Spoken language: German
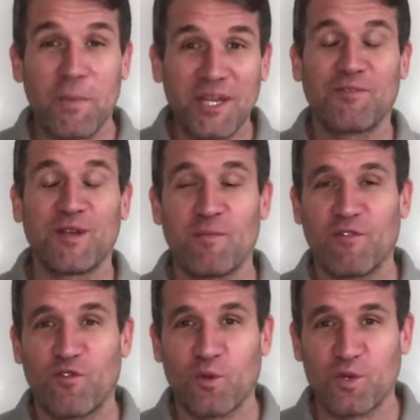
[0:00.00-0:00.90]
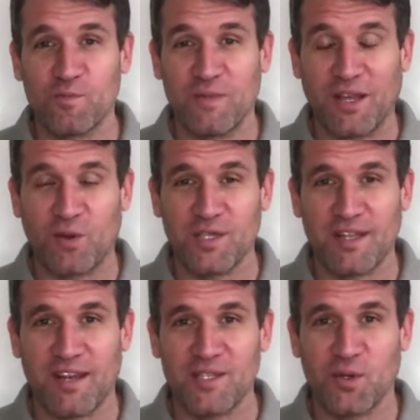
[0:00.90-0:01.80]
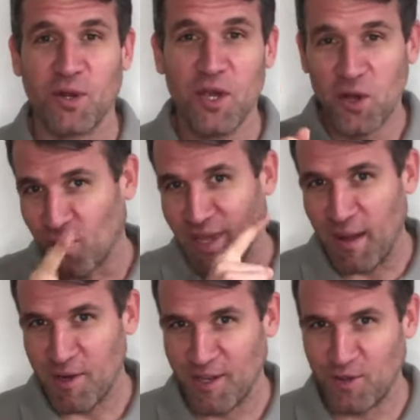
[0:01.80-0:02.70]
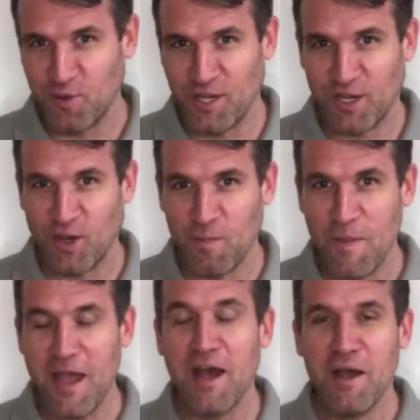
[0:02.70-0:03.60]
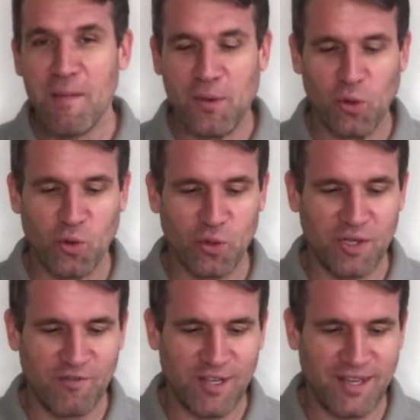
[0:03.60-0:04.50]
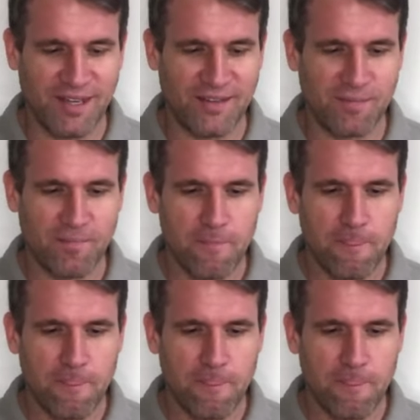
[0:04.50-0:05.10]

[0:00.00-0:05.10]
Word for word: bringt wieder mehr Fokus und mehr Konzentration und damit natürlich auch mehr Produktivität.